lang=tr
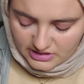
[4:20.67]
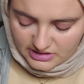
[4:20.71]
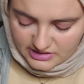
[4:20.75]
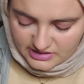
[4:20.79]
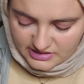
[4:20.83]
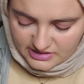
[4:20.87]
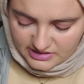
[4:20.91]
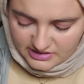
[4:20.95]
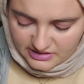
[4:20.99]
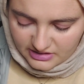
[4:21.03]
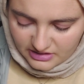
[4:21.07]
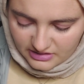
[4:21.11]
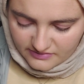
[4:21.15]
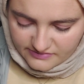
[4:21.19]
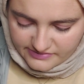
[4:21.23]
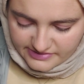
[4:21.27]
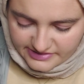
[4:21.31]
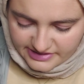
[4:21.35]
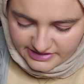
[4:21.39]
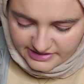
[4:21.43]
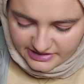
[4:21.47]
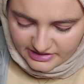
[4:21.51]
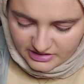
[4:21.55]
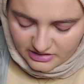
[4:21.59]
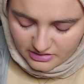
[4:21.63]
Size
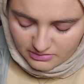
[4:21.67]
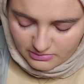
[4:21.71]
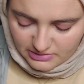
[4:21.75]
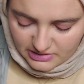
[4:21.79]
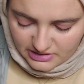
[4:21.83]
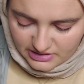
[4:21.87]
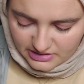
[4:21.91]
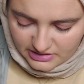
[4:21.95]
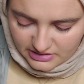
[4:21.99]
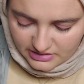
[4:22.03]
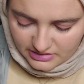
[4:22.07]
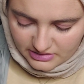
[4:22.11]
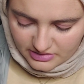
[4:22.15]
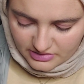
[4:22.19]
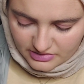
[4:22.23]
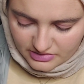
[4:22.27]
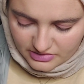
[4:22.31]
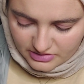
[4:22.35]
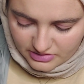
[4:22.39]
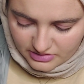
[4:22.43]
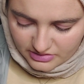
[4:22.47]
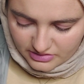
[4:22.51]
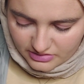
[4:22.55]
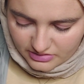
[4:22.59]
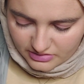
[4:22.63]
tavsiye ederim
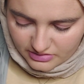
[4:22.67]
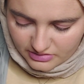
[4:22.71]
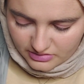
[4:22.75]
arkadaşlar.